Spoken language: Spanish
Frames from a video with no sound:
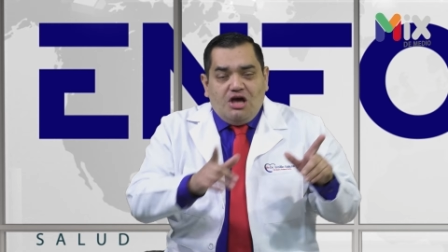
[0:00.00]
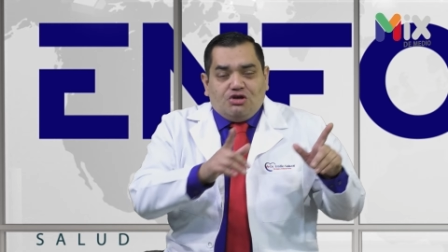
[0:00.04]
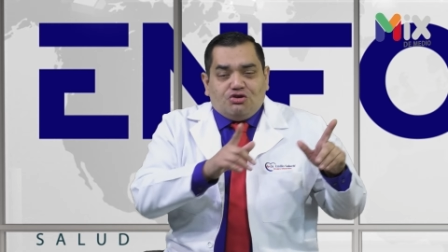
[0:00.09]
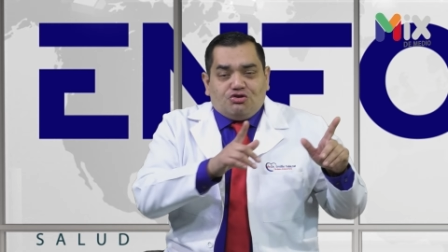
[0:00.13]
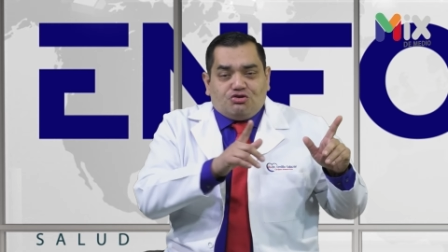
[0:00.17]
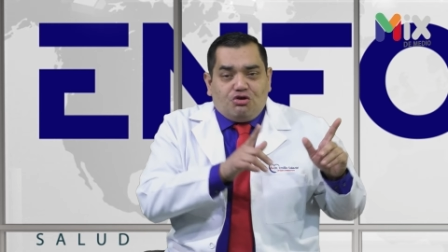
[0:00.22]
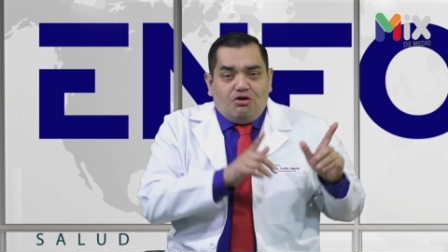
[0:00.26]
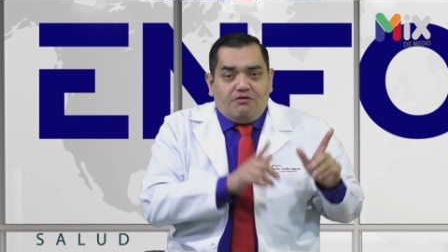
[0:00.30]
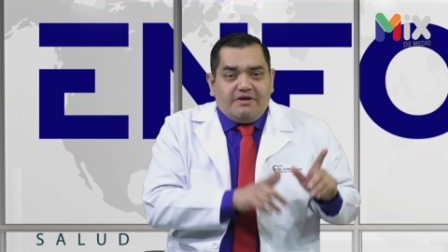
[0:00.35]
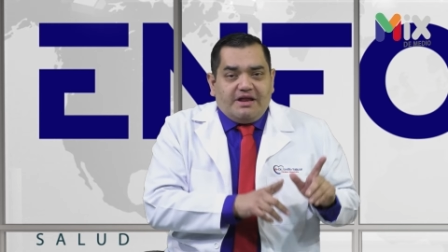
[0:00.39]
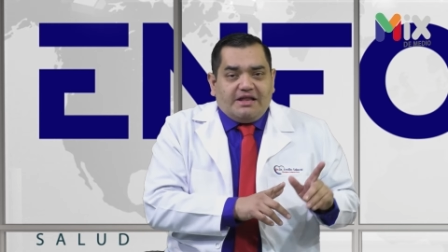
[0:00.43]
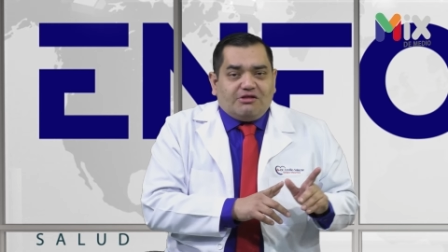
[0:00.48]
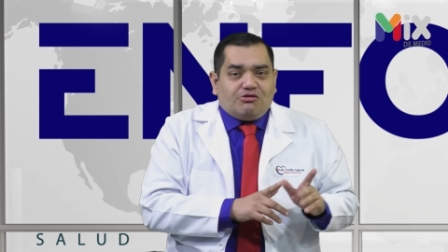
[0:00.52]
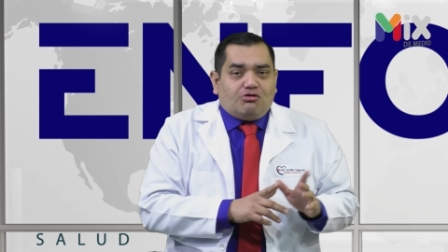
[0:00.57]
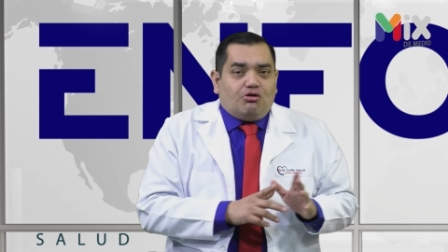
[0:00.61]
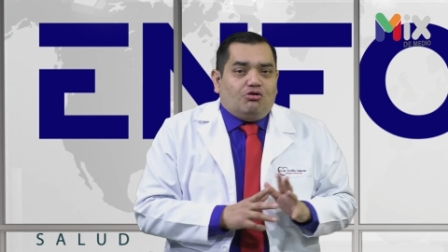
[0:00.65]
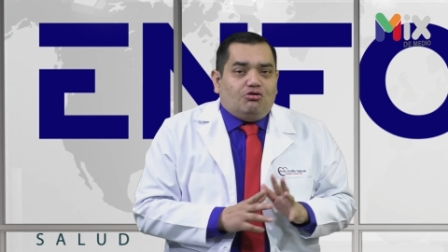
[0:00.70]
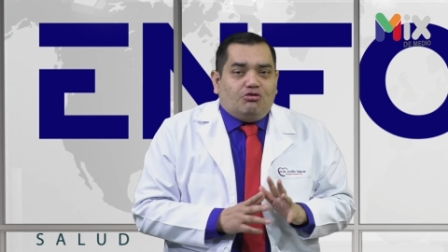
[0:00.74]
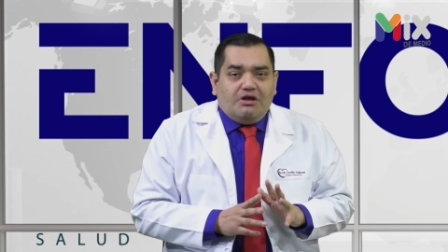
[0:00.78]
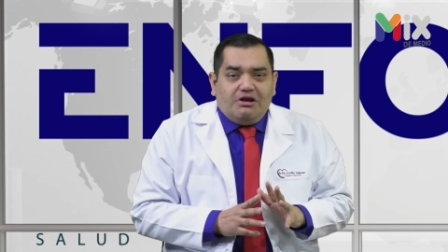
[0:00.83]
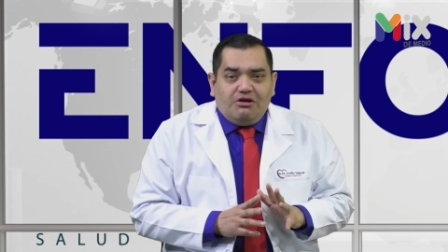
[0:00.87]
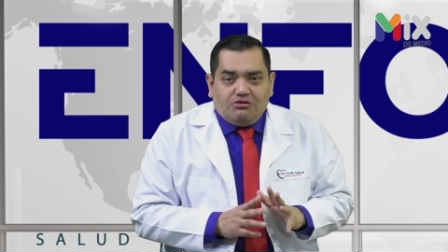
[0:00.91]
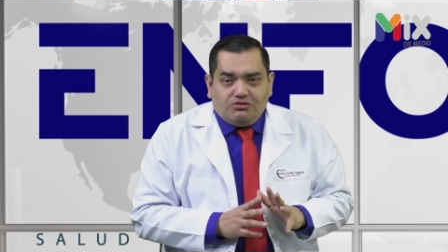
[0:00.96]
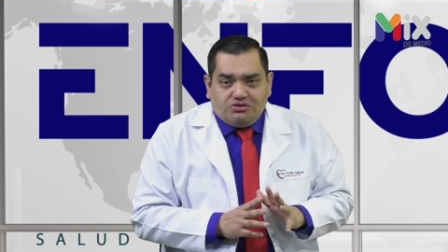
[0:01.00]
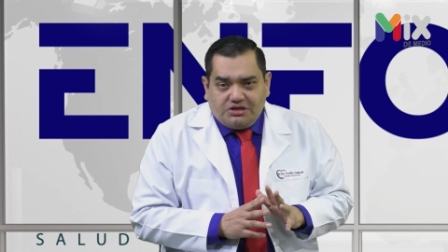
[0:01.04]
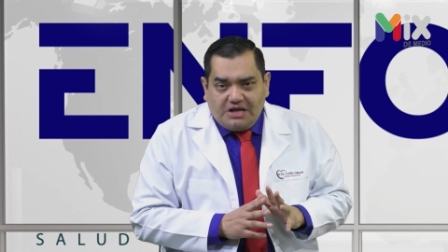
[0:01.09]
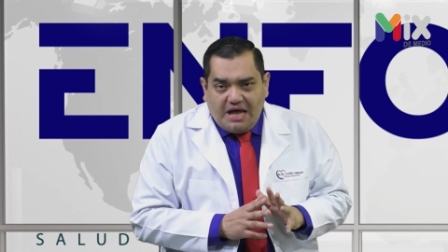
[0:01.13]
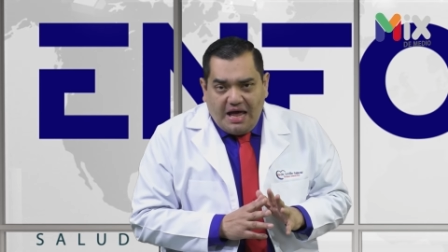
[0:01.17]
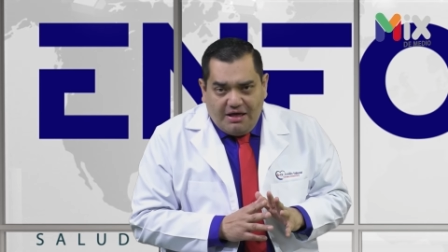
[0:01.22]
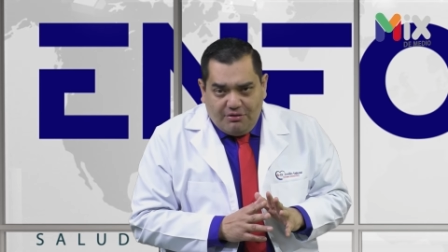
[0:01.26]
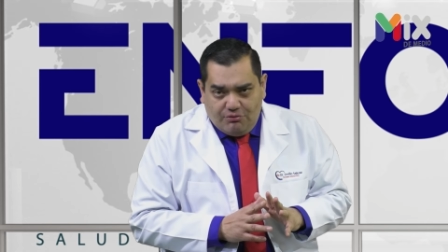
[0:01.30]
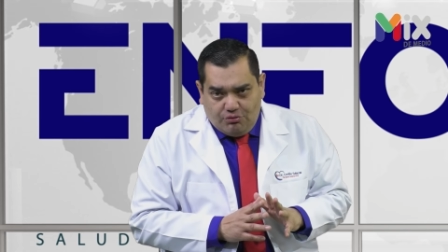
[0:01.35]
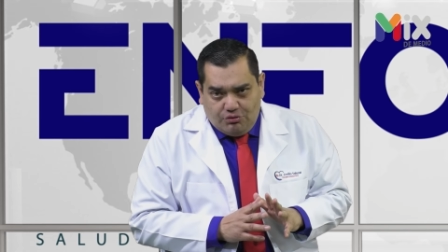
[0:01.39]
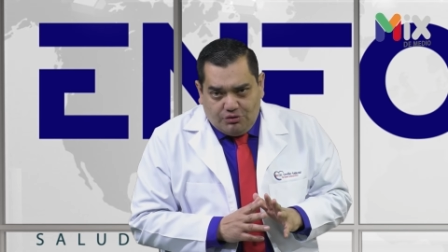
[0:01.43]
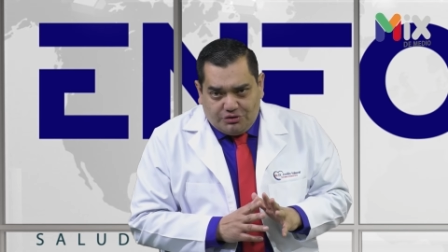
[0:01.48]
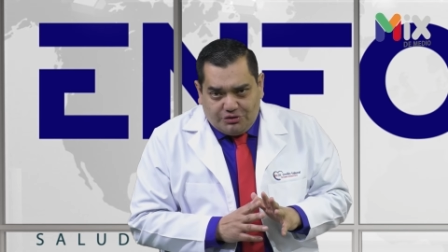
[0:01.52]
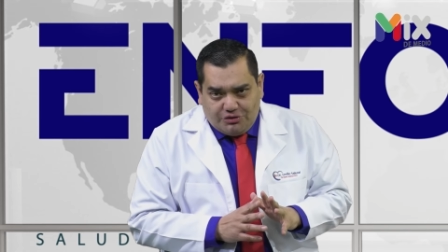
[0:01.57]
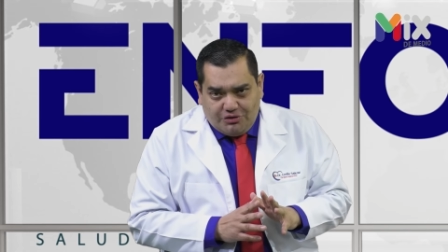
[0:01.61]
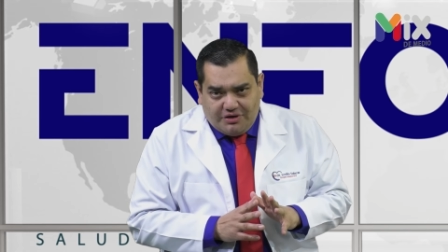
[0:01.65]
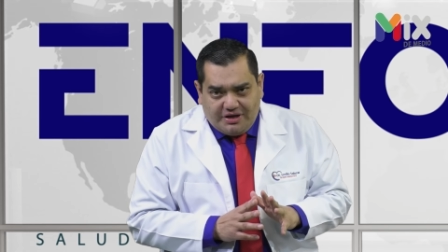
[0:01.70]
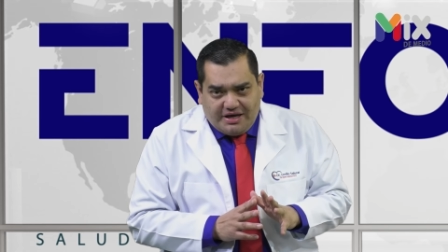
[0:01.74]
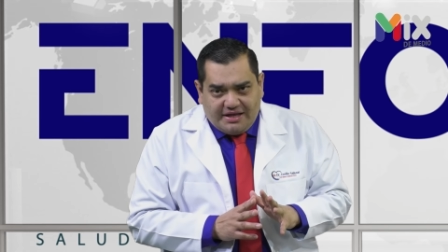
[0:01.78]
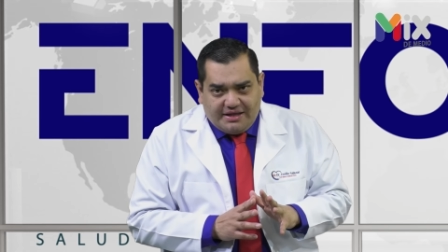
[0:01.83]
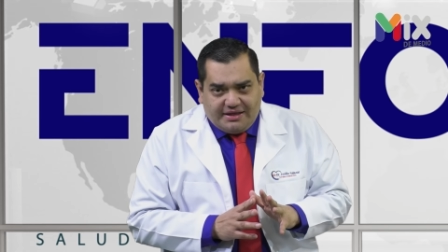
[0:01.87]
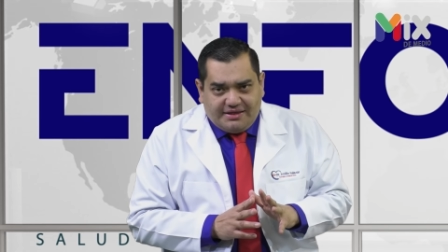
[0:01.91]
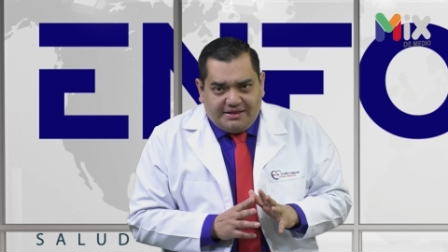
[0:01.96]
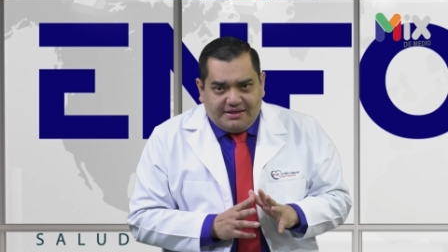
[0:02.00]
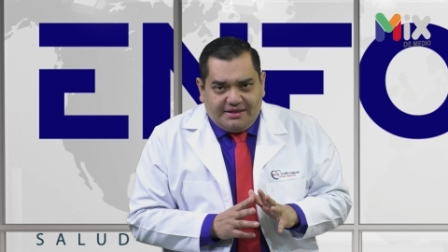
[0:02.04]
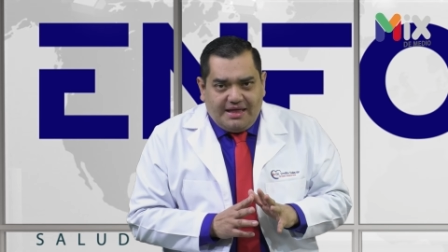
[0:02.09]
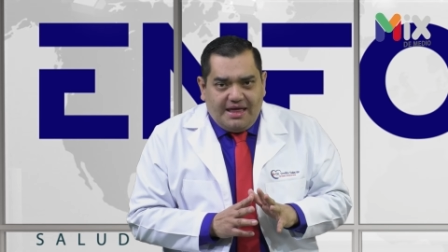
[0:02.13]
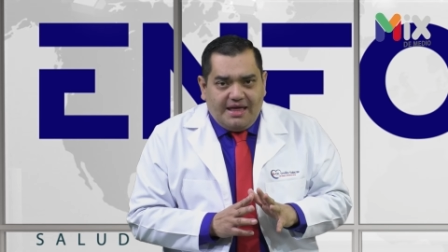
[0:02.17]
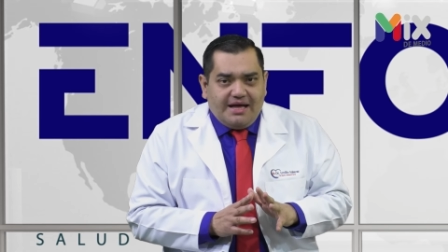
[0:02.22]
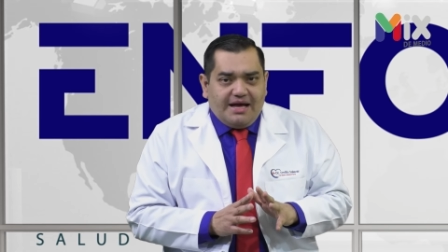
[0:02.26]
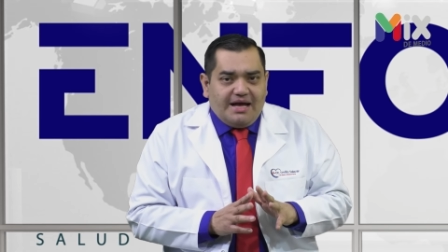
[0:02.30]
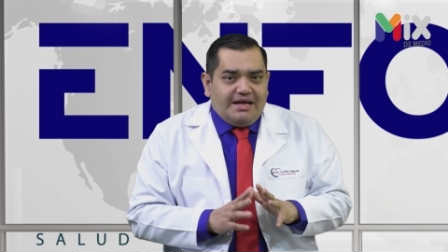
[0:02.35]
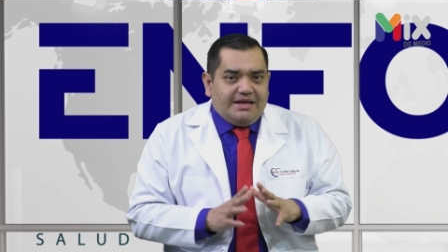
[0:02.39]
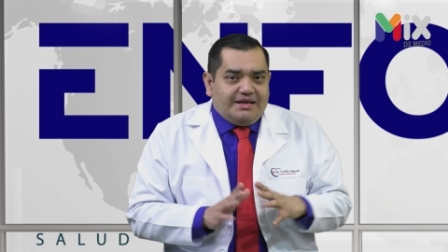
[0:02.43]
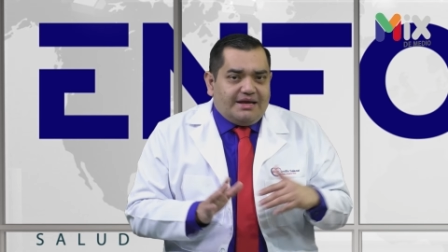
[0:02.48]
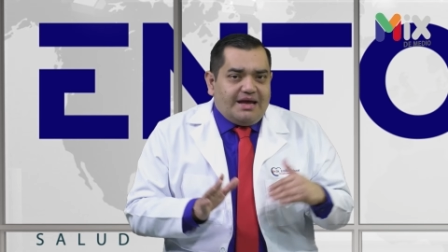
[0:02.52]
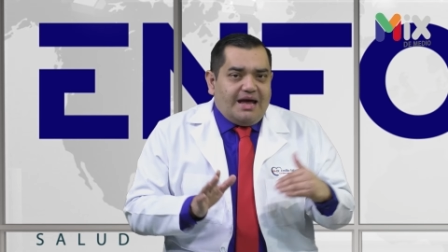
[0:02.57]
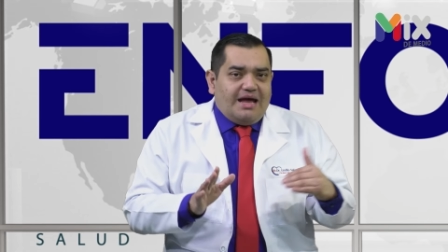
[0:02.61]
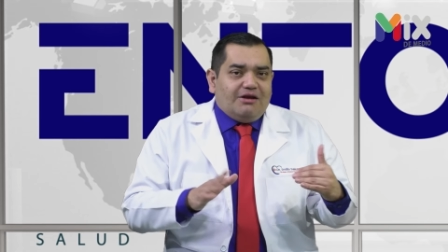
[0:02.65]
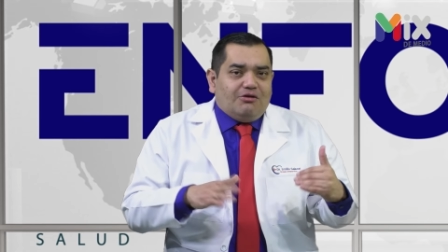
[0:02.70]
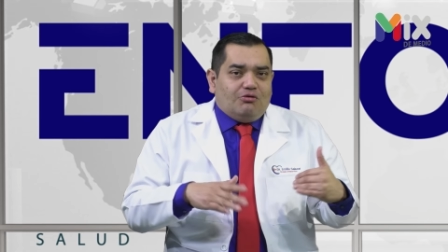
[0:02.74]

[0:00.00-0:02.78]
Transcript: sobre todo en los adultos que tengan ya